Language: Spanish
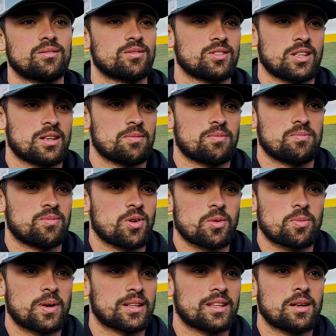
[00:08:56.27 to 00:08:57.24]
o sea,
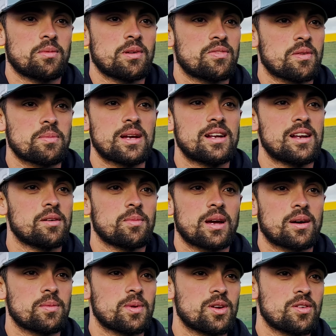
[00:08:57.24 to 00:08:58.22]
por parte de mi familia,
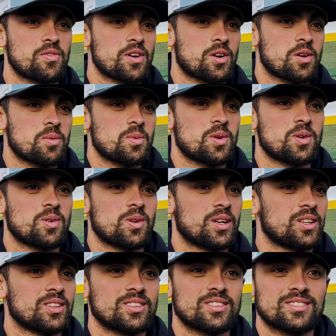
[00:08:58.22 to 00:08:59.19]
mis amigos, fue como,
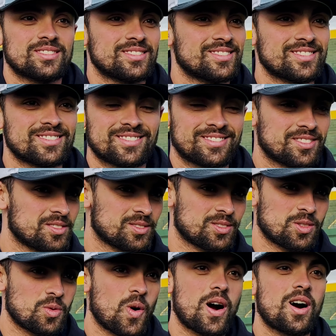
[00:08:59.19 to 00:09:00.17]
bueno,
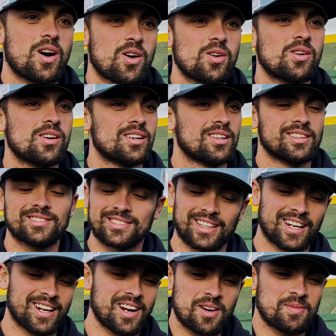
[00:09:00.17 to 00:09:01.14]
wow,
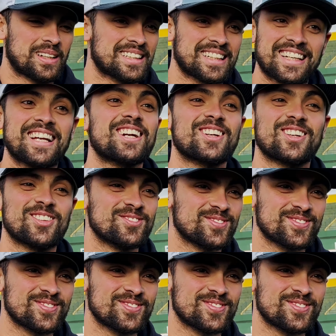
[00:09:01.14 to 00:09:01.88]
para mantenerlo.